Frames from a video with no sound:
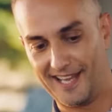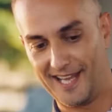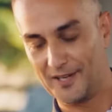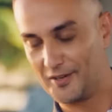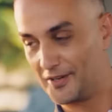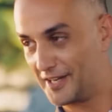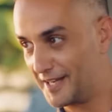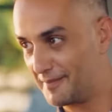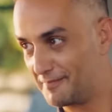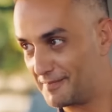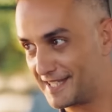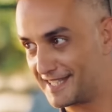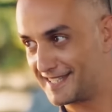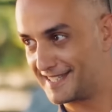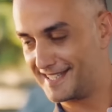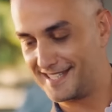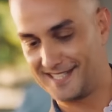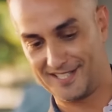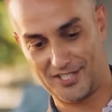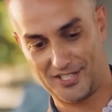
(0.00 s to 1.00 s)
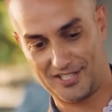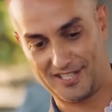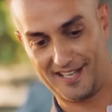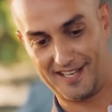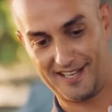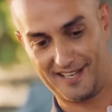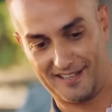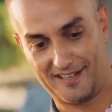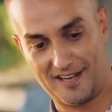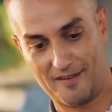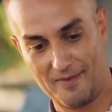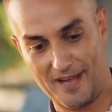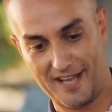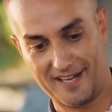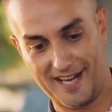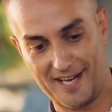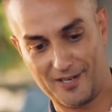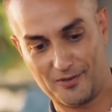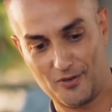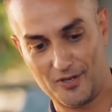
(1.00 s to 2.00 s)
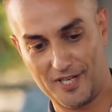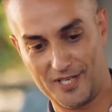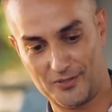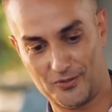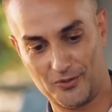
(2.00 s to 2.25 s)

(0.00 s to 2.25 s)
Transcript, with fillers: adicional de complejidad, creando un